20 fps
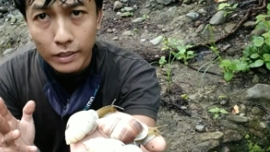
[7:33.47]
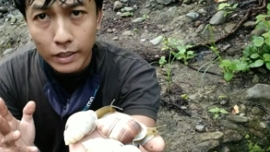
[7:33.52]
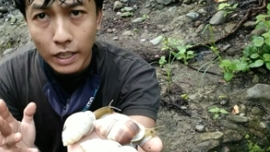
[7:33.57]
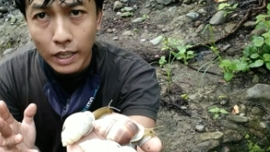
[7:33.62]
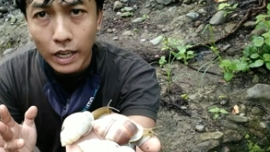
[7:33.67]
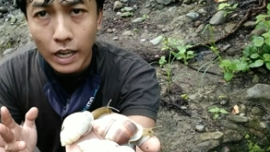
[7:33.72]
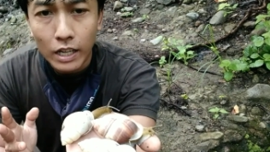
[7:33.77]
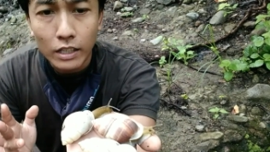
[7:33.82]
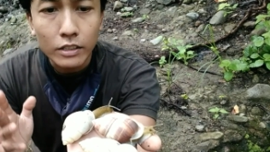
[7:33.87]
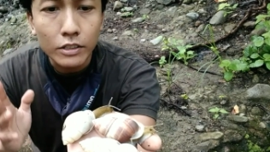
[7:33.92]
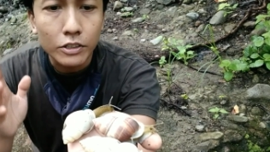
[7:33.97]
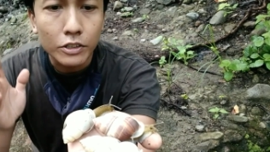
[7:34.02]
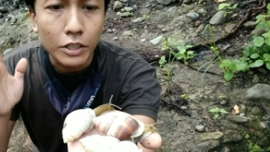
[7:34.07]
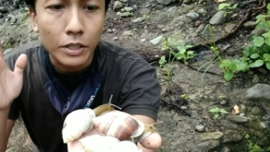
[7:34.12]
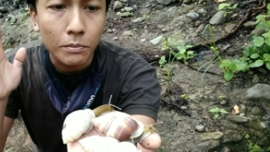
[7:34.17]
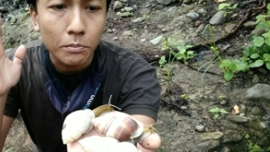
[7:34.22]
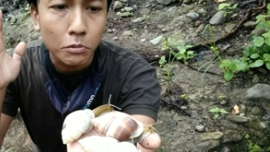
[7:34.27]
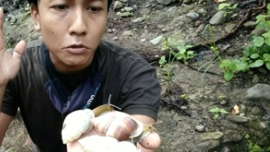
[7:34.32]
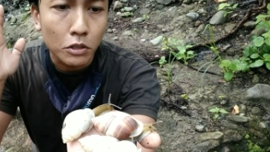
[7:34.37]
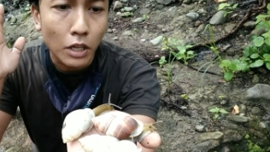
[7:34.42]
mengatakan
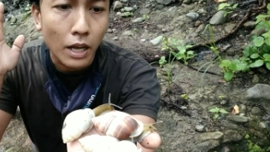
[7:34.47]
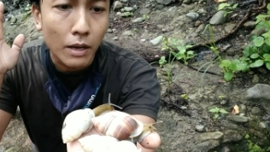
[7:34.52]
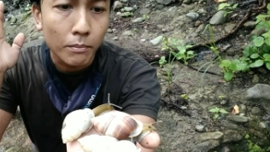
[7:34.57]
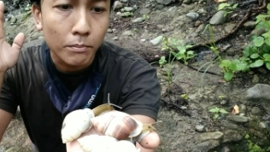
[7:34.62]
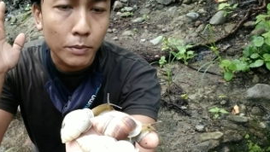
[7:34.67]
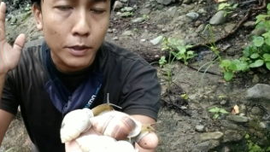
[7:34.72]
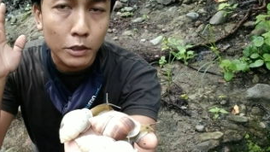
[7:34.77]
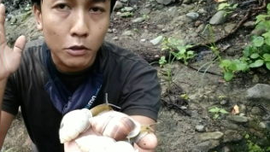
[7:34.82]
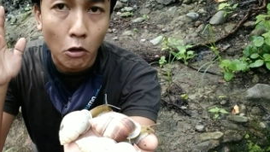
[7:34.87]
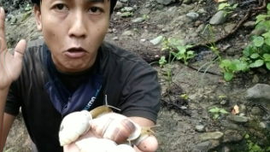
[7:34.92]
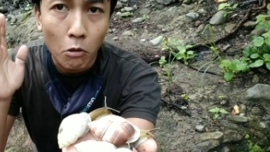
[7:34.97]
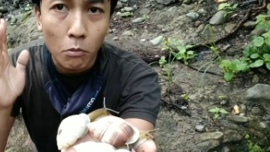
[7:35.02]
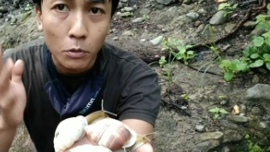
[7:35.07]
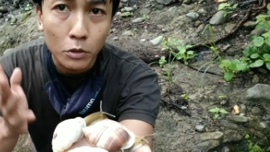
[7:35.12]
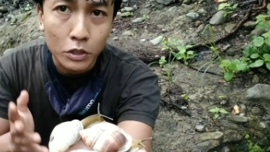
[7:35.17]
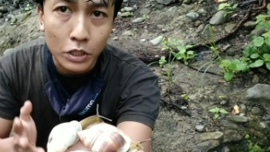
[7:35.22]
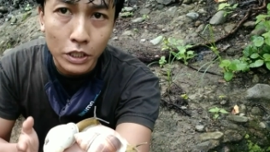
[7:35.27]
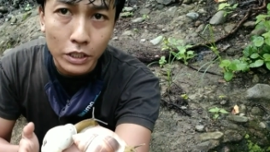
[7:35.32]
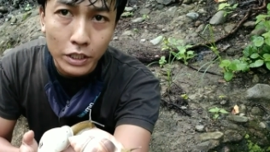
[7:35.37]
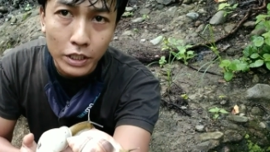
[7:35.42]
siput
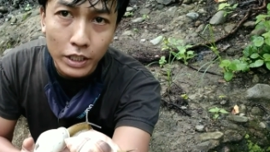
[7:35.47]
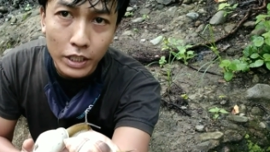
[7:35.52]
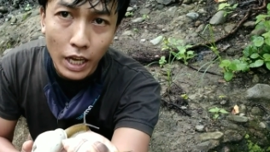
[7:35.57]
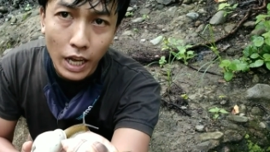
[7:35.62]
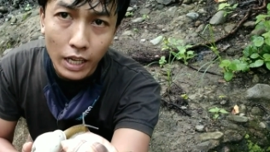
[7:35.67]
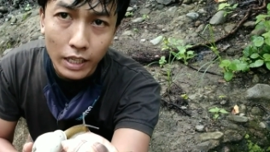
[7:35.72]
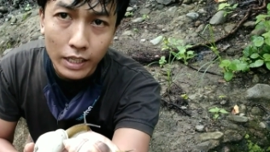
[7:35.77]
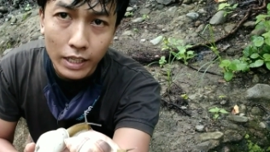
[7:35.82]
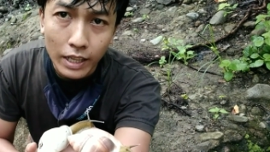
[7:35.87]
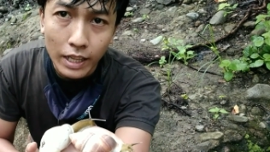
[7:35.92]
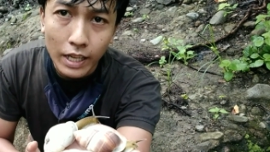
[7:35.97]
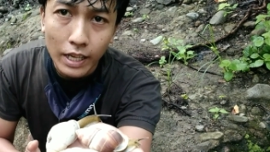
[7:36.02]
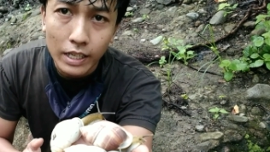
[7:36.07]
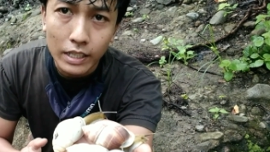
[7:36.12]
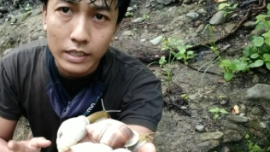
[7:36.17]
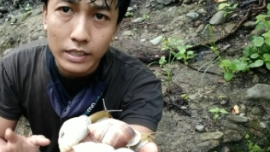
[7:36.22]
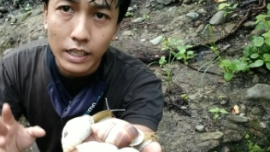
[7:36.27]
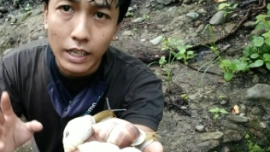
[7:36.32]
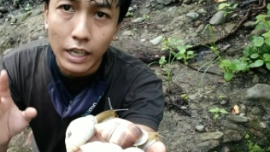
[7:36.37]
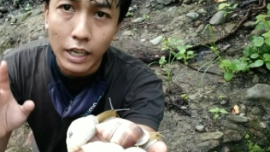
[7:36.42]
amphidromus ini
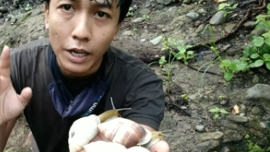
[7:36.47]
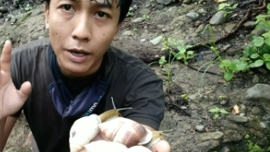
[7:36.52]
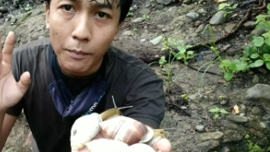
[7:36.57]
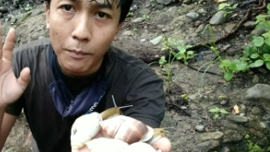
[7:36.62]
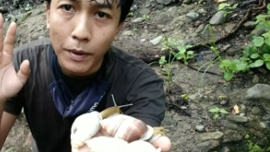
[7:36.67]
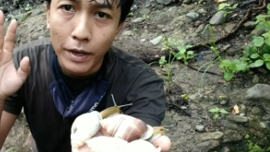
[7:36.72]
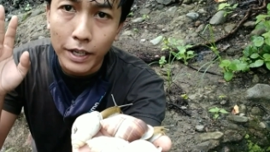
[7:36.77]
adalah uh,